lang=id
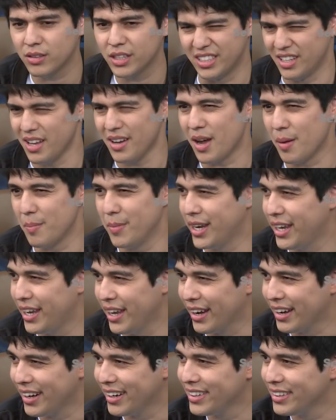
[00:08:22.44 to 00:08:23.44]
Kita nggak
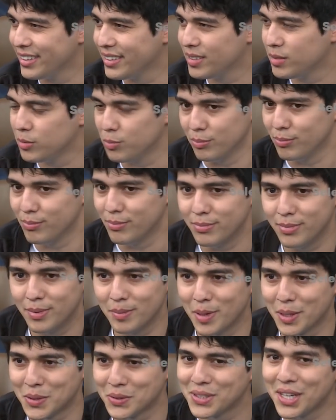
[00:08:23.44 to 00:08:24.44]
mikirin
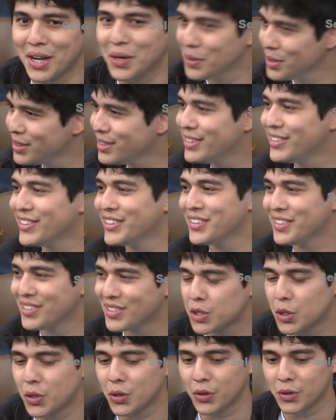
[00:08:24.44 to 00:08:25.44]
baru setahun ya,
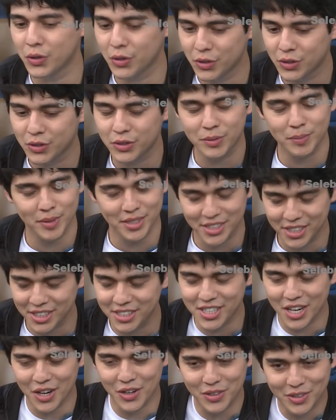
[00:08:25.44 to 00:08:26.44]
so masih
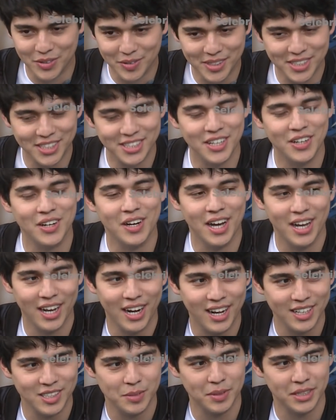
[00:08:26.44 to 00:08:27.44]
jauh, masih jauh
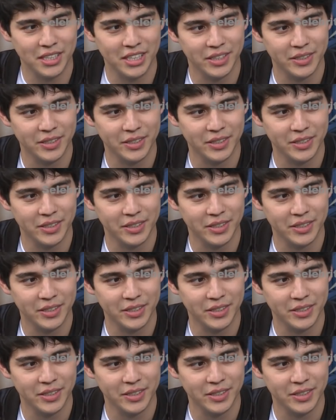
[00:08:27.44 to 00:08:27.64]
hal-hal seperti